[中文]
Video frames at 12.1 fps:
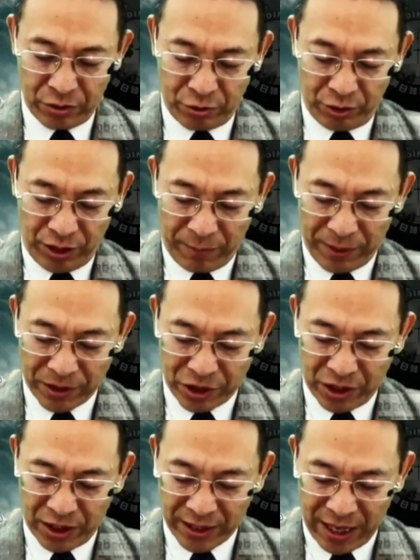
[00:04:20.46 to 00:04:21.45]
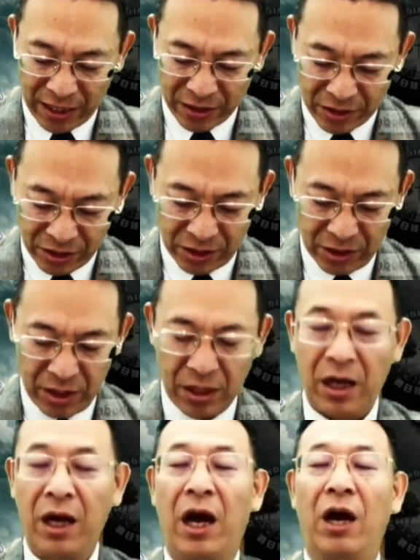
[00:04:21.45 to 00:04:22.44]
虽然被世人看似
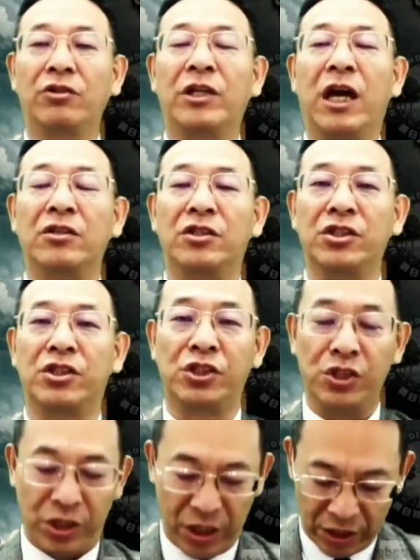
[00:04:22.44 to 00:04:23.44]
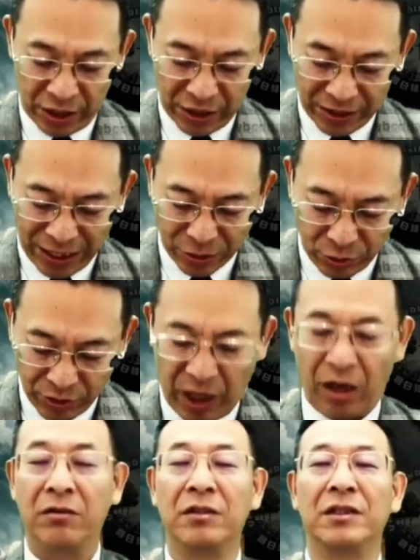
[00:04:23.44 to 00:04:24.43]
好像是世界的一大宗
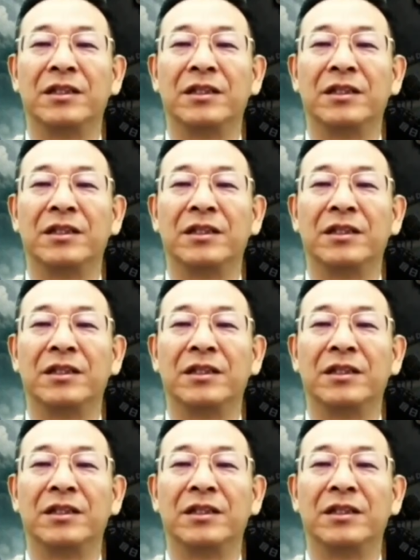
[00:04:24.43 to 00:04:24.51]
教。